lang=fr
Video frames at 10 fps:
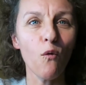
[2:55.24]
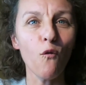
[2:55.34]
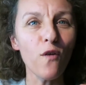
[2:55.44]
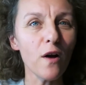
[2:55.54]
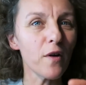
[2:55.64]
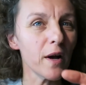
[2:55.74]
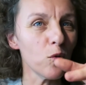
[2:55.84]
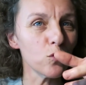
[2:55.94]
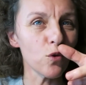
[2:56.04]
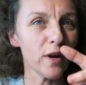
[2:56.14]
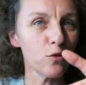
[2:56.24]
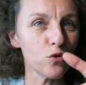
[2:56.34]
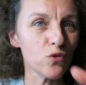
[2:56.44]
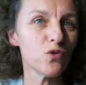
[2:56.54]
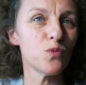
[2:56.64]
on va vraiment sur
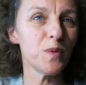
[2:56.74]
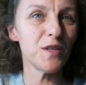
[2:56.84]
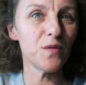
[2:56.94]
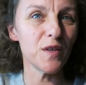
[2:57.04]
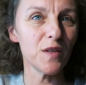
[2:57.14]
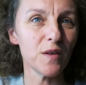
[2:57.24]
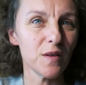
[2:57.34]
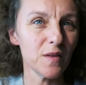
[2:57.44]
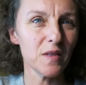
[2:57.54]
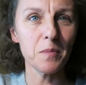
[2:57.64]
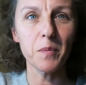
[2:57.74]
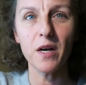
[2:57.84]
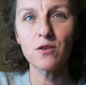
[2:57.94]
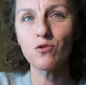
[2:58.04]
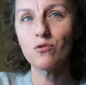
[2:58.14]
quelque chose de spécifique. C'est
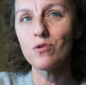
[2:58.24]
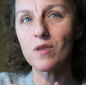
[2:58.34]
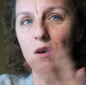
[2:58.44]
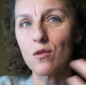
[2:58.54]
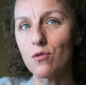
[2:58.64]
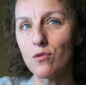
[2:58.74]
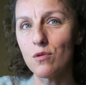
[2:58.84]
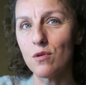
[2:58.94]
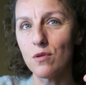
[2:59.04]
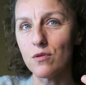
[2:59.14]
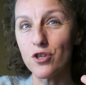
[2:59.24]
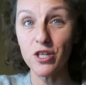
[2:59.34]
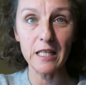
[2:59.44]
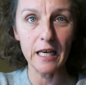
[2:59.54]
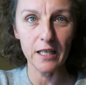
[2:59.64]
pas juste un call
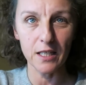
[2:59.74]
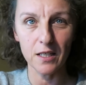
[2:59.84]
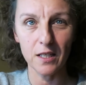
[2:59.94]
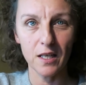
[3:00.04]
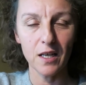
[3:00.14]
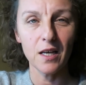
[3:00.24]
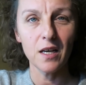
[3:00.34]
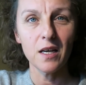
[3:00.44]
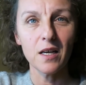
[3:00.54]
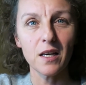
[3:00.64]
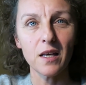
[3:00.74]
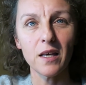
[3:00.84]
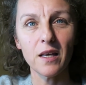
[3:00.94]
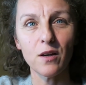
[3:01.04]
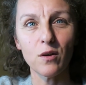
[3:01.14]
générique.
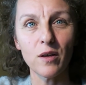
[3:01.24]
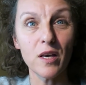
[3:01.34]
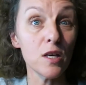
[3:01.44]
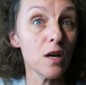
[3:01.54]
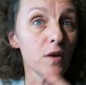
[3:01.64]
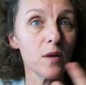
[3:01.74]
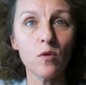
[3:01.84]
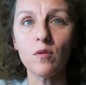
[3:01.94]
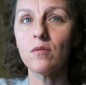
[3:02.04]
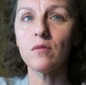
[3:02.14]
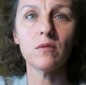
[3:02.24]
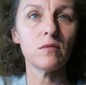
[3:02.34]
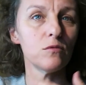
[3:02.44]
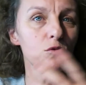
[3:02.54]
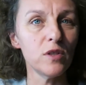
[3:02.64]
Et il y a vraiment
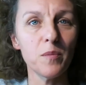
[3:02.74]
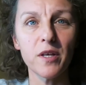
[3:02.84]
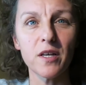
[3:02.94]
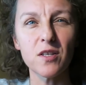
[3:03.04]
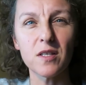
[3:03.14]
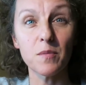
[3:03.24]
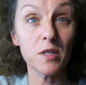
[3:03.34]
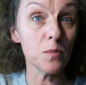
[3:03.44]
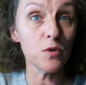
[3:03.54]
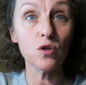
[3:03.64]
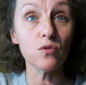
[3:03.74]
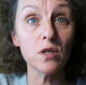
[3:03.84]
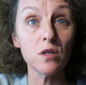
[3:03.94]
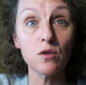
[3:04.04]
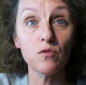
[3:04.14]
du déblayage systématique. Puis j'ai
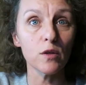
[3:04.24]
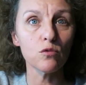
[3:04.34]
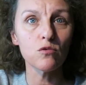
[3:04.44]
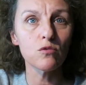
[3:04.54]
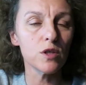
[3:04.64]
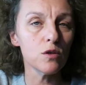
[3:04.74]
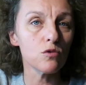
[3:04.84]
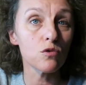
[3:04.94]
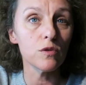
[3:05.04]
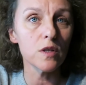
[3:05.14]
aussi découvert d'autres outils que je